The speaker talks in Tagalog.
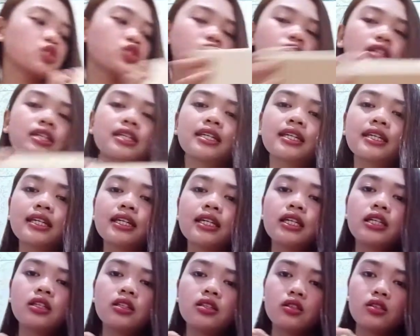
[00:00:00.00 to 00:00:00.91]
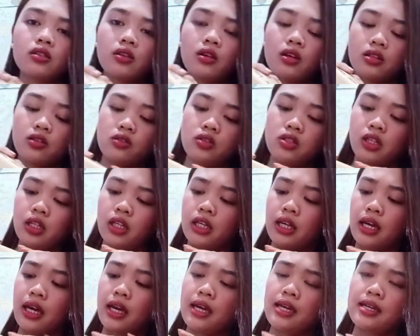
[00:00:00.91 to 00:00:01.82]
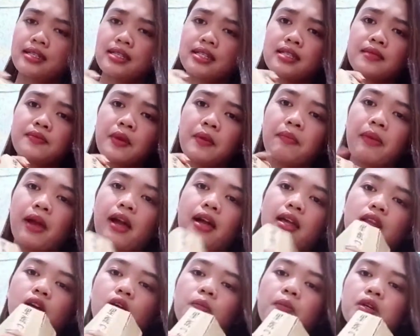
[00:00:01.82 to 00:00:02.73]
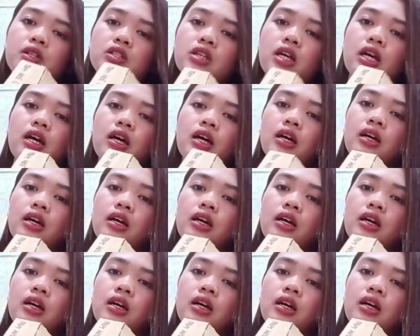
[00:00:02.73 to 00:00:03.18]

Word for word: and, so, eto siya guys. May paanak pa siya.